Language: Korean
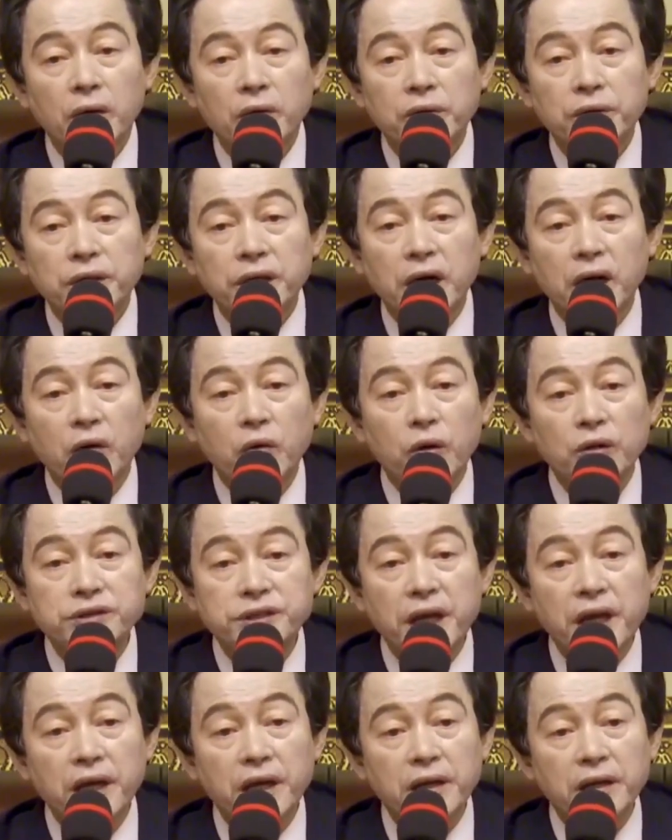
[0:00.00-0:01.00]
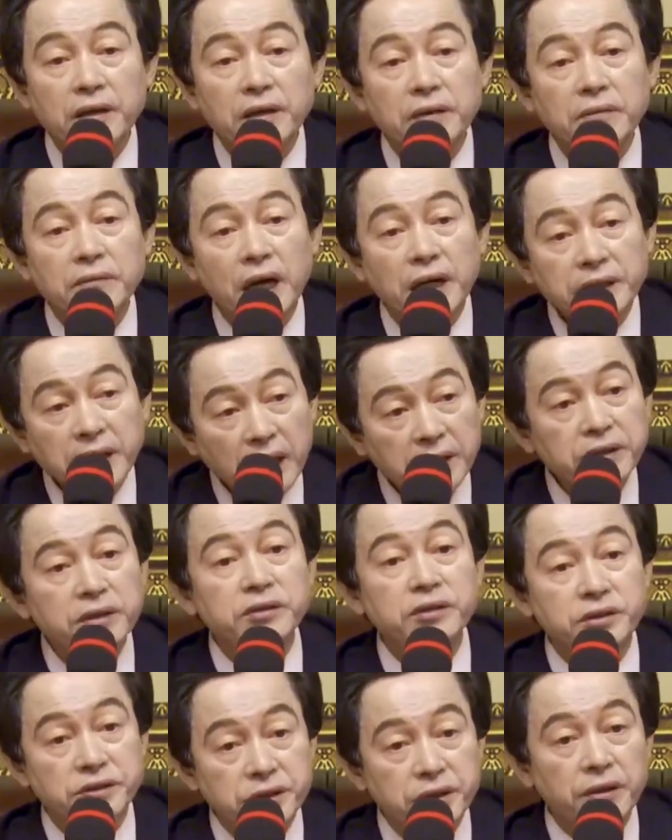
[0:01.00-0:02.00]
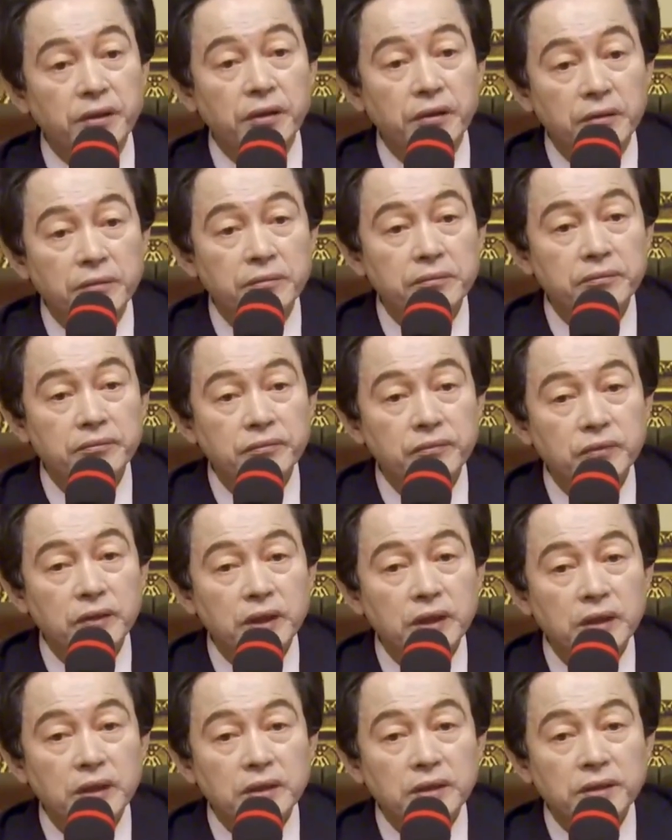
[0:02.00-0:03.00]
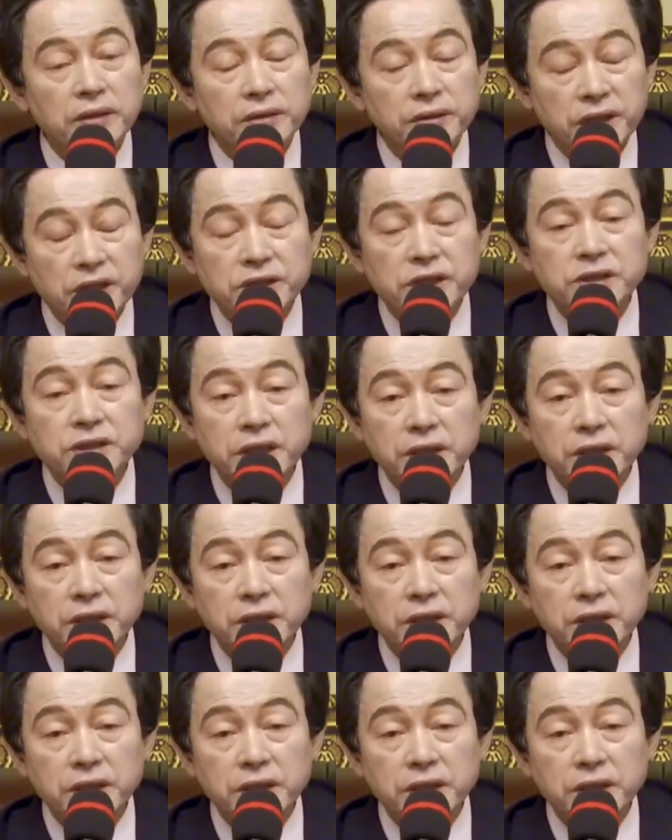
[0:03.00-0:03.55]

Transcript: 우리가 고생만 하는 거죠. 그래서